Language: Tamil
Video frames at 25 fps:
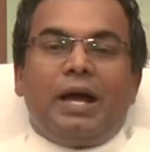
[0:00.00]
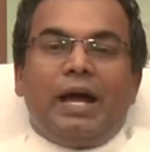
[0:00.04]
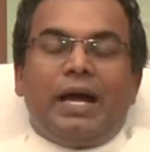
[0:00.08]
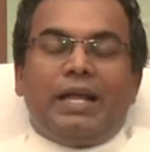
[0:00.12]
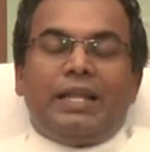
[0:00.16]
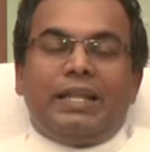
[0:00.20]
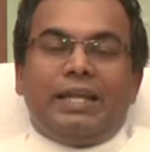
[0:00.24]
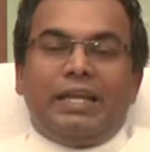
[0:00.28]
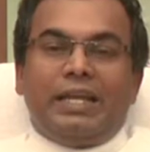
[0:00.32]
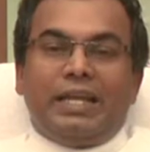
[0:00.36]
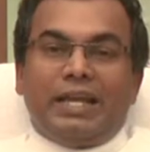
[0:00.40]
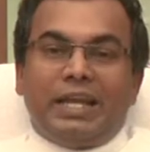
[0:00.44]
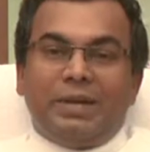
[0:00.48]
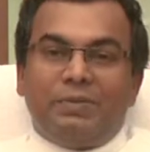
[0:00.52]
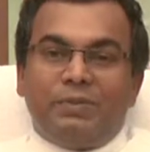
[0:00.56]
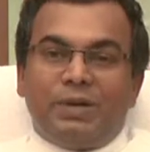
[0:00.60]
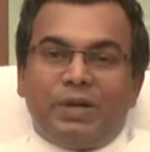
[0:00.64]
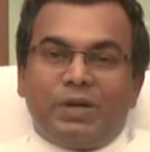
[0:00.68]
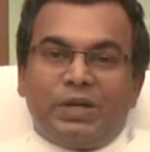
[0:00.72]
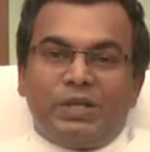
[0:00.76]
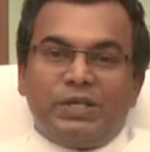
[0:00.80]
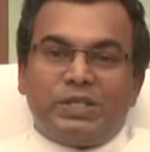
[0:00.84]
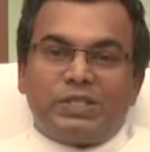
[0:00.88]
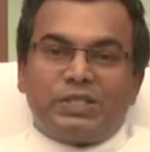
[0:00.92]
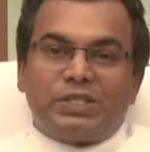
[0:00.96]
அதை இறை
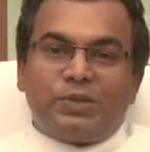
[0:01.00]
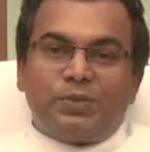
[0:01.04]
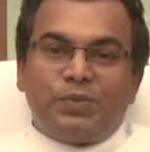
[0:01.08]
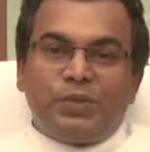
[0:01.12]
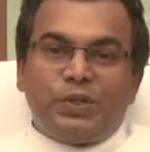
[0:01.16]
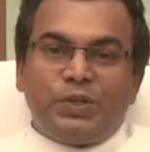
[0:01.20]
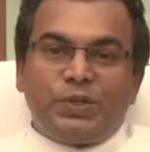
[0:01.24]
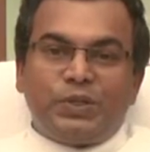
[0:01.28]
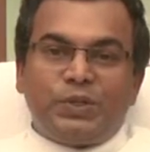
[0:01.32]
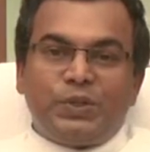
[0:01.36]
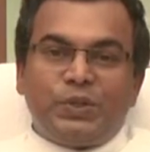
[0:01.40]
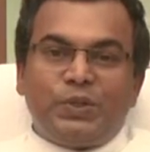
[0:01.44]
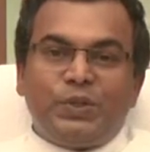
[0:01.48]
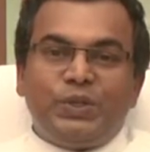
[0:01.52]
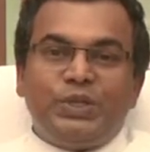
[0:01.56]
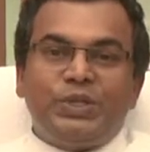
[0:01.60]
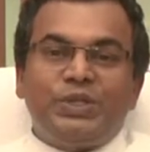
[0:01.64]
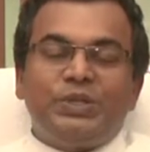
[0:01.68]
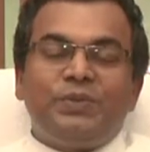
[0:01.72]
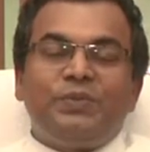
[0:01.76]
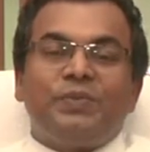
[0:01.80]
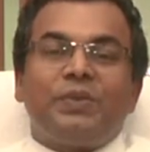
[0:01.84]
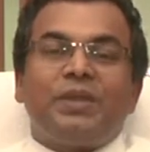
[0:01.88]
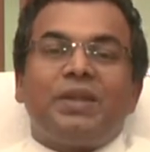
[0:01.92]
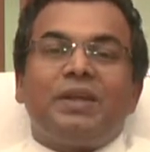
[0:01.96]
மக்கள் சமூகத்தோடு
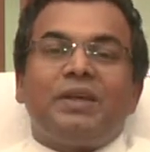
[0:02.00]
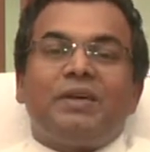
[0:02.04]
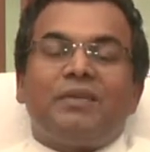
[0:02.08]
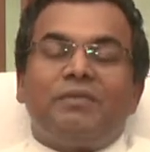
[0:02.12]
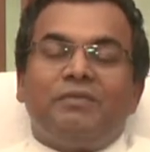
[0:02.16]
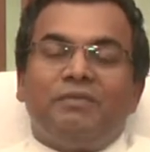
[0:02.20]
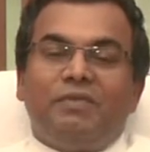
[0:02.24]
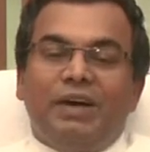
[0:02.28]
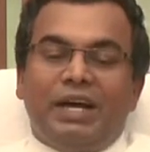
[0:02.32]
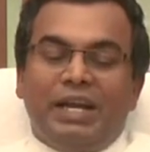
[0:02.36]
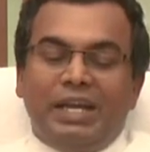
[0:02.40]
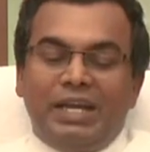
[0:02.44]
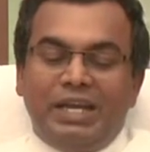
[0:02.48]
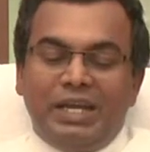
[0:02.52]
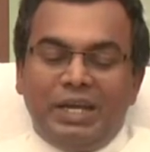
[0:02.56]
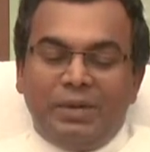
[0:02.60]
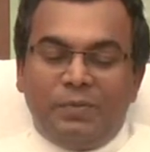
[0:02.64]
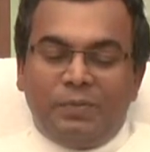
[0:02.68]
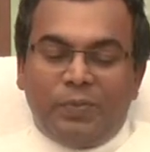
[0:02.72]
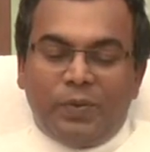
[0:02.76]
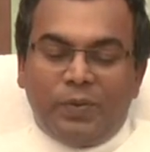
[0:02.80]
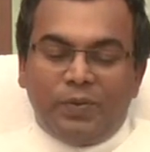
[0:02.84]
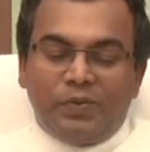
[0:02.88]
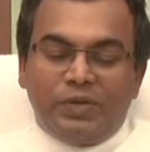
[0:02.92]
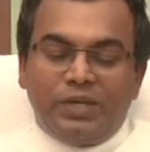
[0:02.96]
வருகை
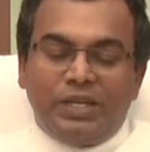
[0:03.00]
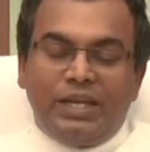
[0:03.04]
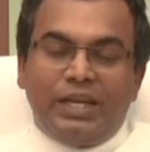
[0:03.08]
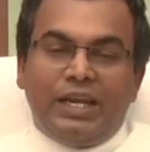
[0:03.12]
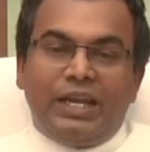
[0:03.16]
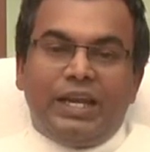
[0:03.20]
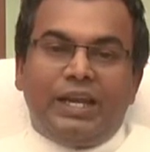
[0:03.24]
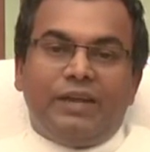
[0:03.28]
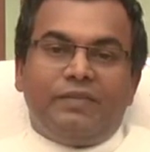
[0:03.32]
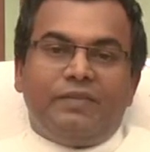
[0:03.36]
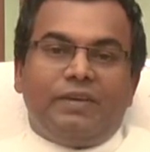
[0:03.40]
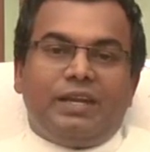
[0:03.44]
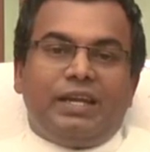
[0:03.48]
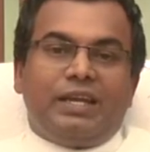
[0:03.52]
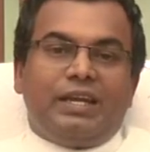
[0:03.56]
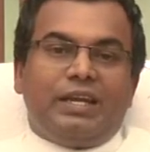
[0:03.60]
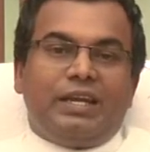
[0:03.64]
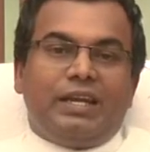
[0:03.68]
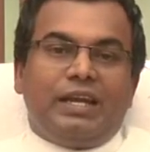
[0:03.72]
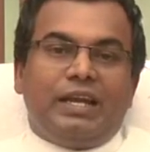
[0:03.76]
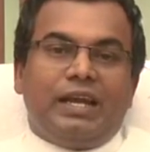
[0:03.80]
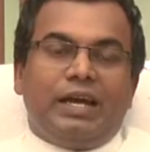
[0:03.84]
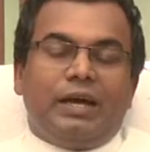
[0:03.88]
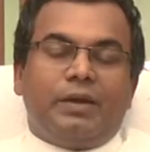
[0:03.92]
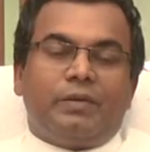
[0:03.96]
பவனியிலே
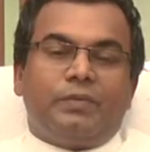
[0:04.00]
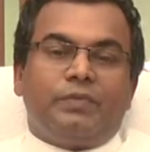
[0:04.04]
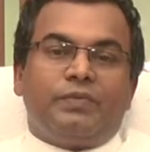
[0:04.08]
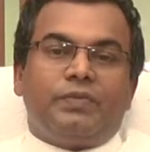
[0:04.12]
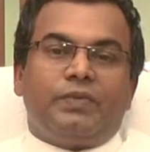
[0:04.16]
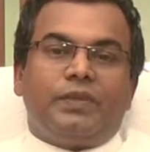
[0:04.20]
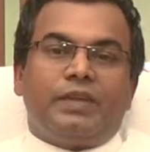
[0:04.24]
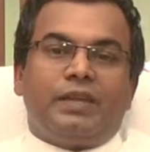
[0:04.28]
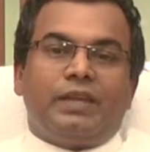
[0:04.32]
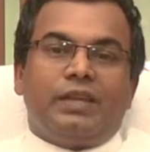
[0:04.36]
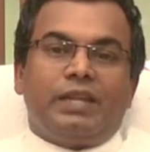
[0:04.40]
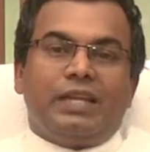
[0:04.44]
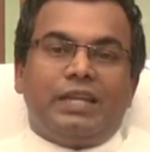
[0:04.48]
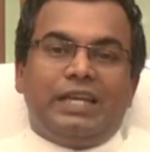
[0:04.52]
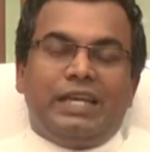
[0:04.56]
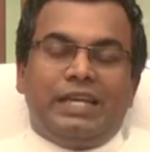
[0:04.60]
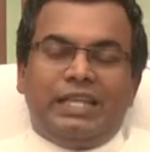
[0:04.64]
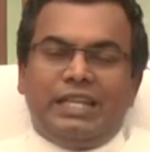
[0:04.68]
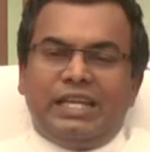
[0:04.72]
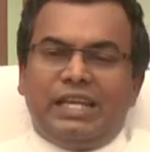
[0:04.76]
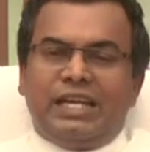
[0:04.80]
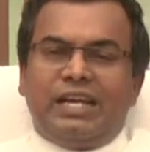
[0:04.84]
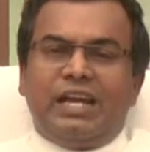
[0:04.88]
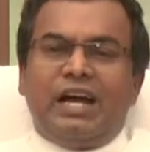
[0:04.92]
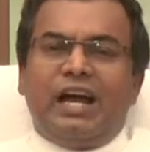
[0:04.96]
வருகின்றார்
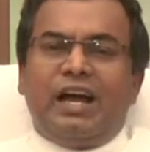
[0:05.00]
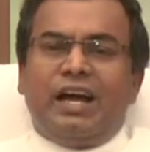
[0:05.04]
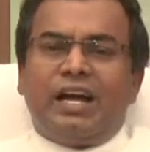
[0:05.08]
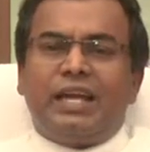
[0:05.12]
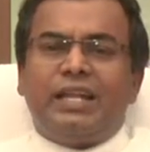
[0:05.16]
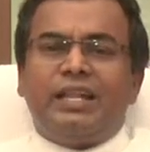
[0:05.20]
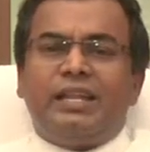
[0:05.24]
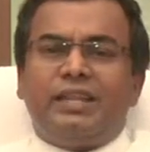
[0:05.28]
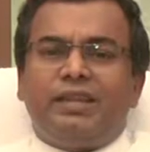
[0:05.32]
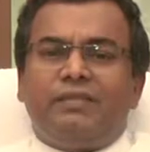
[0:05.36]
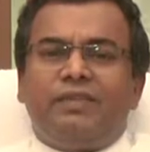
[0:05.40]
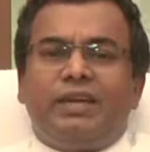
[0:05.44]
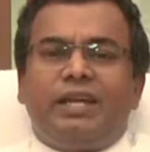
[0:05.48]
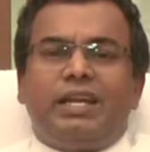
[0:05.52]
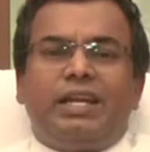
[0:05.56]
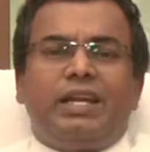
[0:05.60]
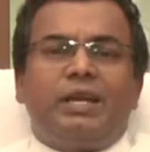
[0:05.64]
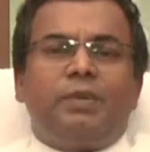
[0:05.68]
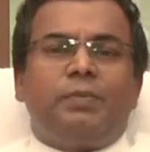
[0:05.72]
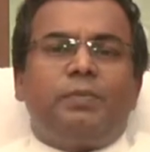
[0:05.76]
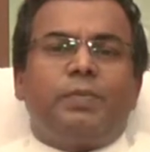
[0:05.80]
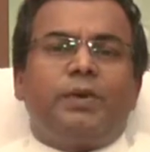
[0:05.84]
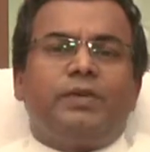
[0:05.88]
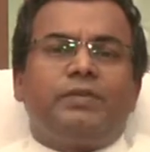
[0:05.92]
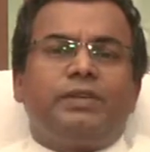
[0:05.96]
எதற்காக இந்த
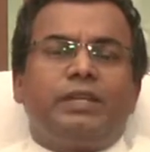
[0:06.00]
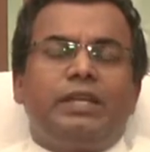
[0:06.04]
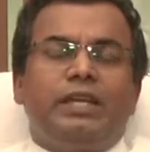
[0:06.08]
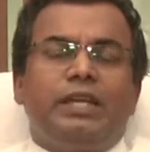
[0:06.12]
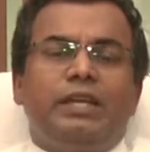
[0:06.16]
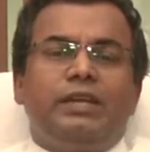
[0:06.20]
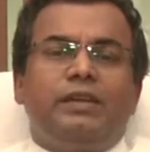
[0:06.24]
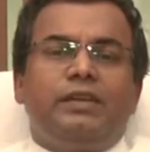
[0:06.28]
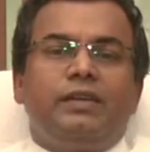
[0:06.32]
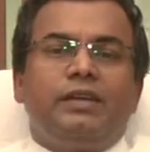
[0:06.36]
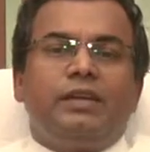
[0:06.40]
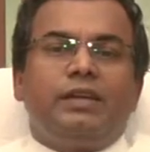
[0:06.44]
வருகை பவனி